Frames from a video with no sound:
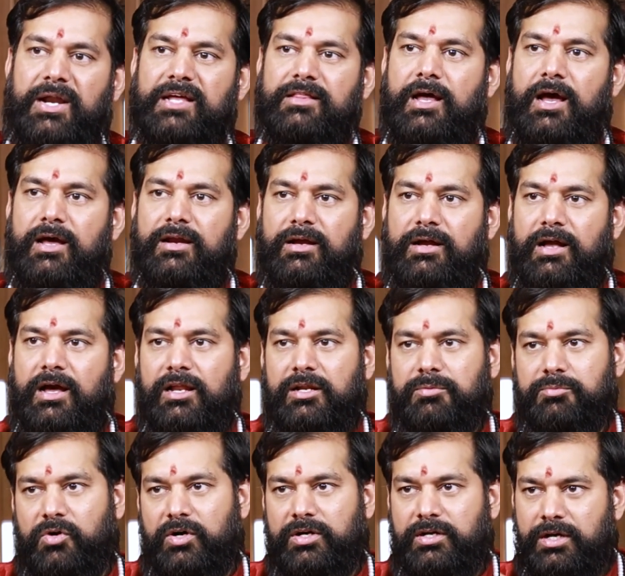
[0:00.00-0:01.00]
ప్రధాన
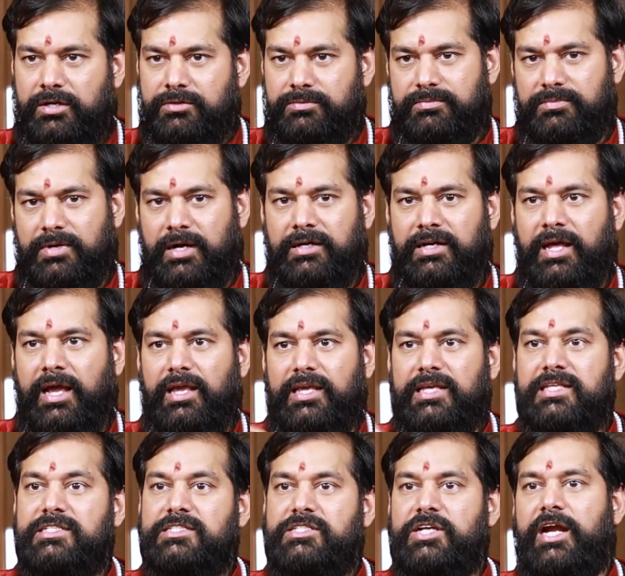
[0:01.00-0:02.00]
కాలము అంటారు అంటే
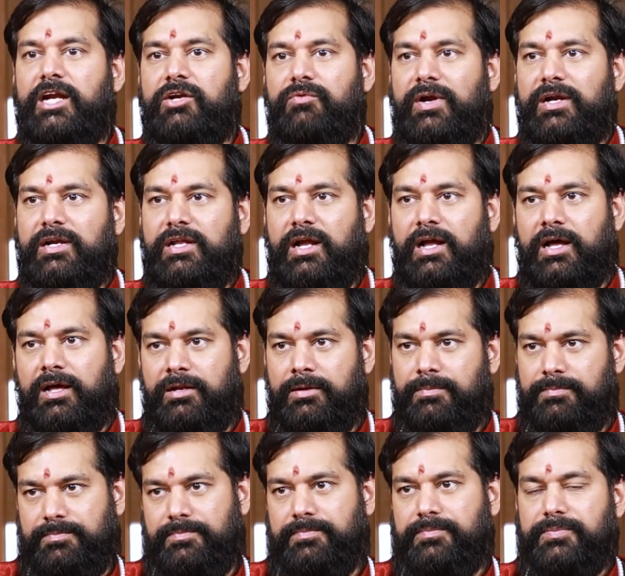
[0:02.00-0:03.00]
ఇచ్చేటువంటి కాలం